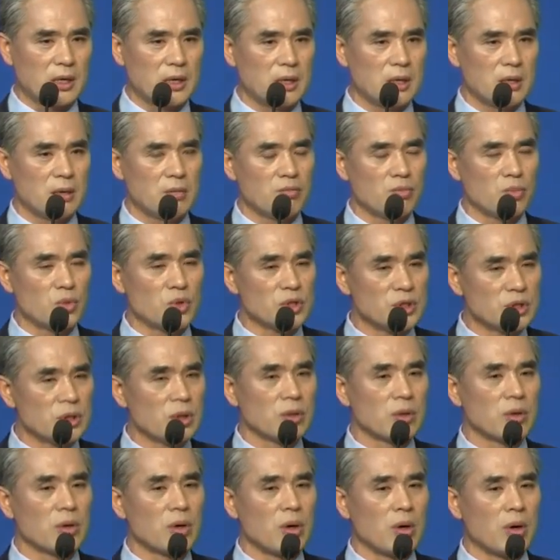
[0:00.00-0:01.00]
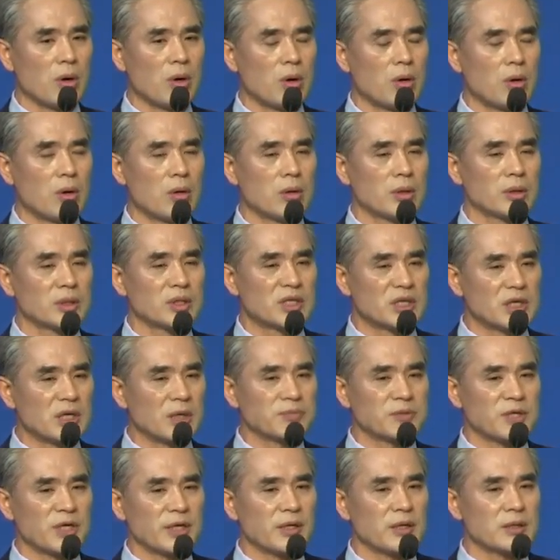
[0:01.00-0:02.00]
뭐 이런 거 기갑
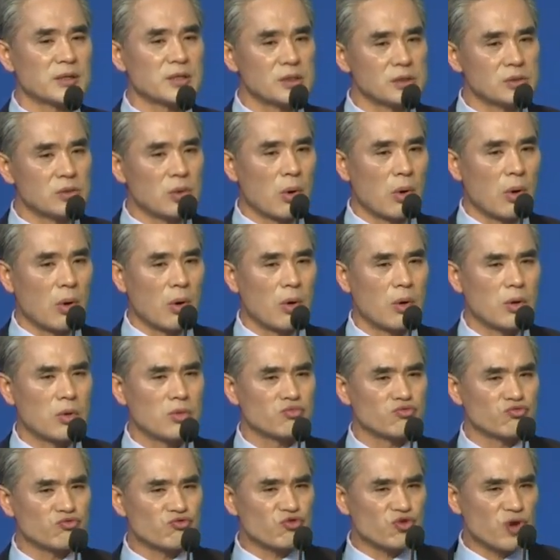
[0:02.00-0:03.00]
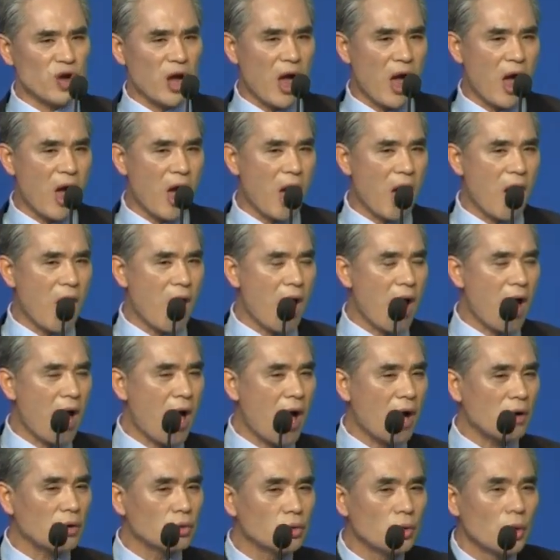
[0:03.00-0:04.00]
차량 끌고 쫙
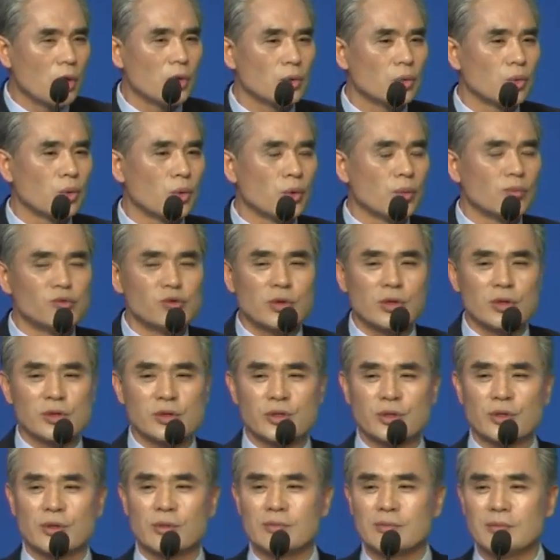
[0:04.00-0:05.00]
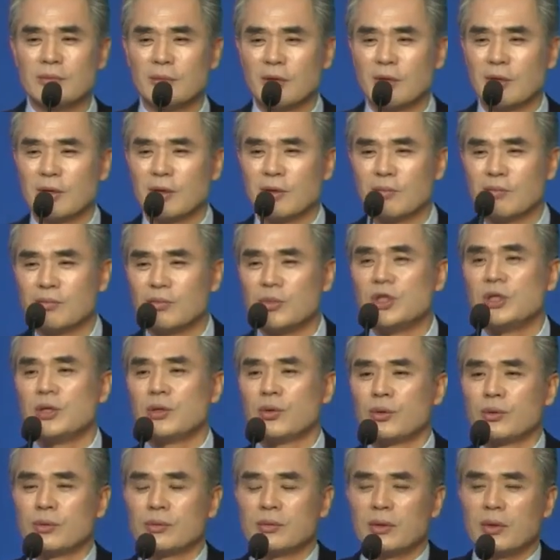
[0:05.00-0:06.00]
노도 물결처럼
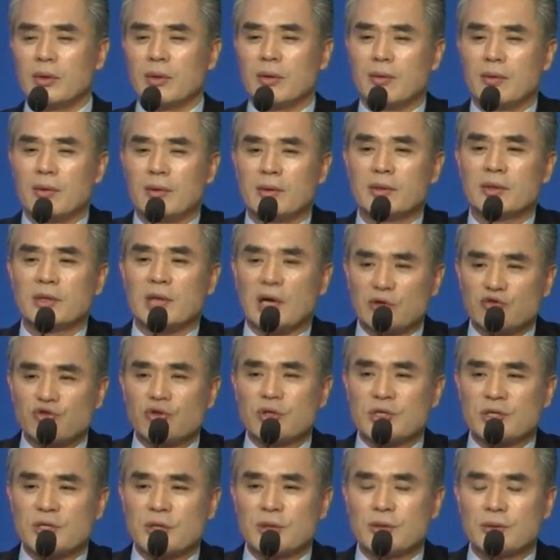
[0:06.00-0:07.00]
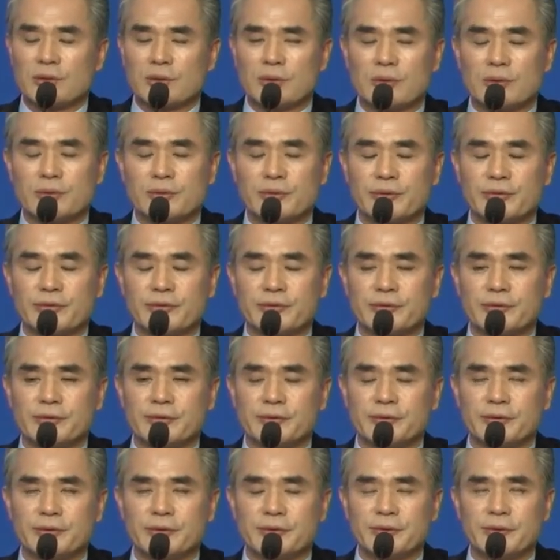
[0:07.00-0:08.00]
밀려오는 거예요. 다 죽게 생긴 거예요.
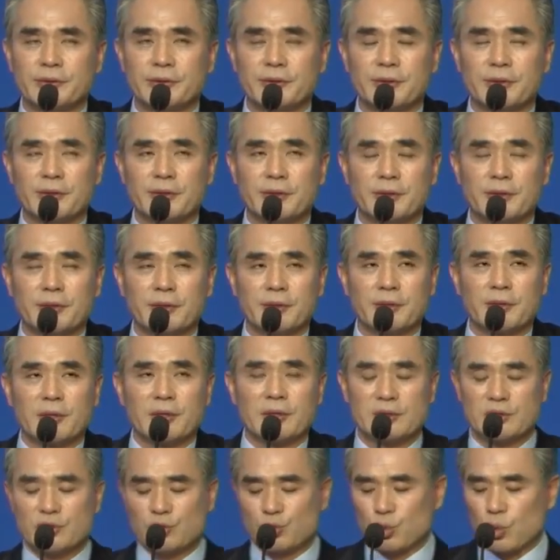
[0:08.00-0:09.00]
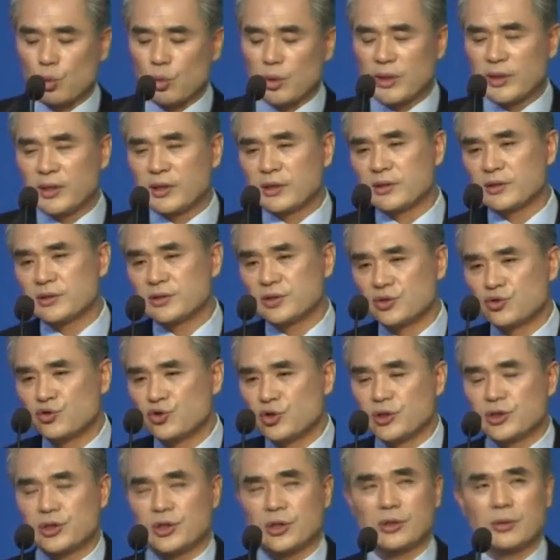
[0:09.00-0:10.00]
그 도간에 든
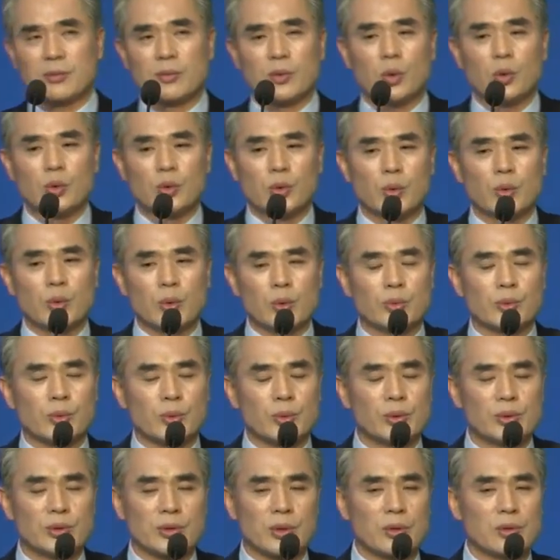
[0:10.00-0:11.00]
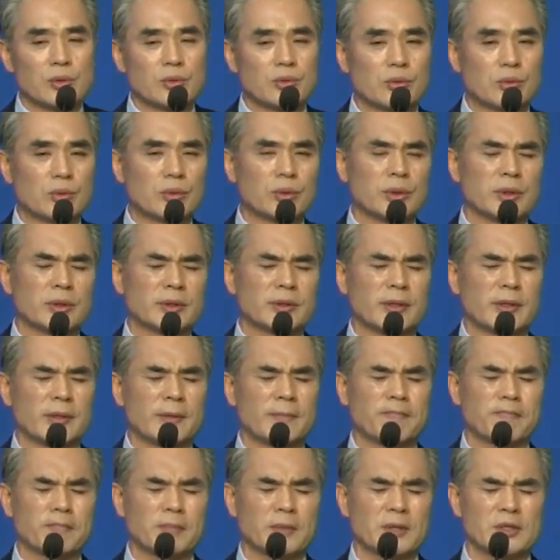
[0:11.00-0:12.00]
쥐처럼 오돌오돌 떨고 있다.
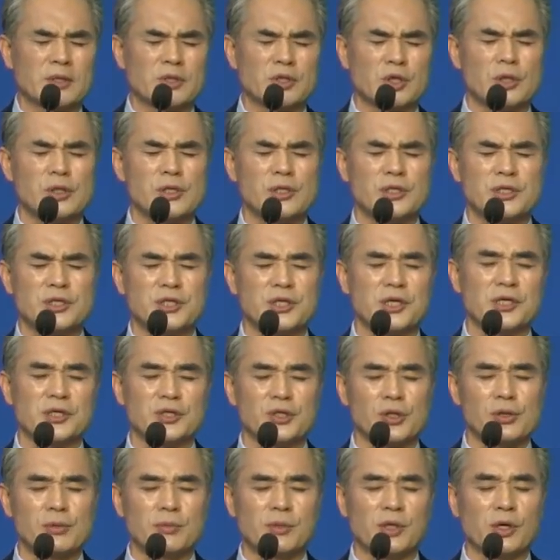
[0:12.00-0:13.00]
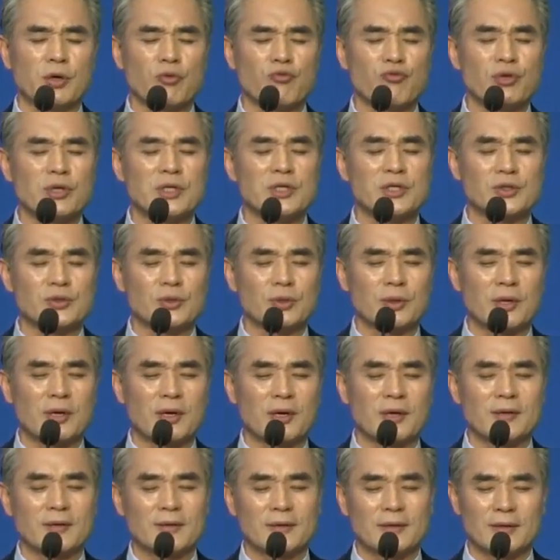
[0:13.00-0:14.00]
절체절명의 위기
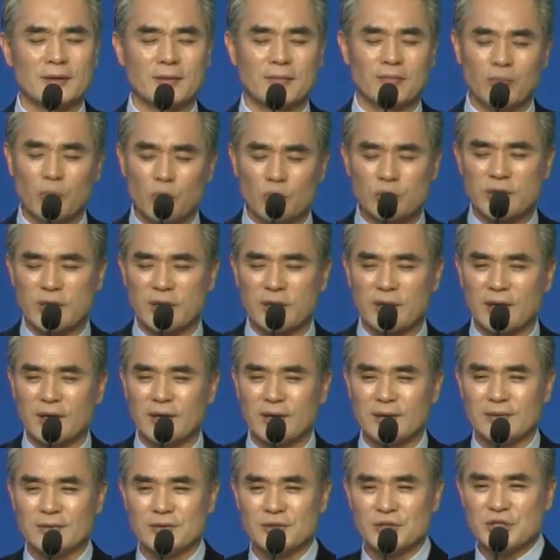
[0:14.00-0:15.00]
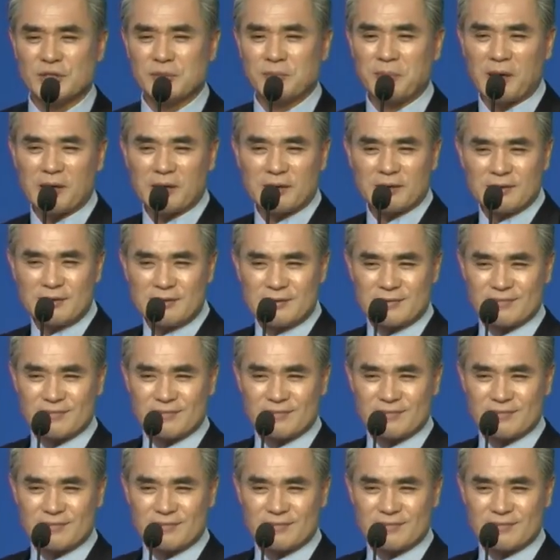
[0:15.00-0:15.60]
속에 모세가 지팡이를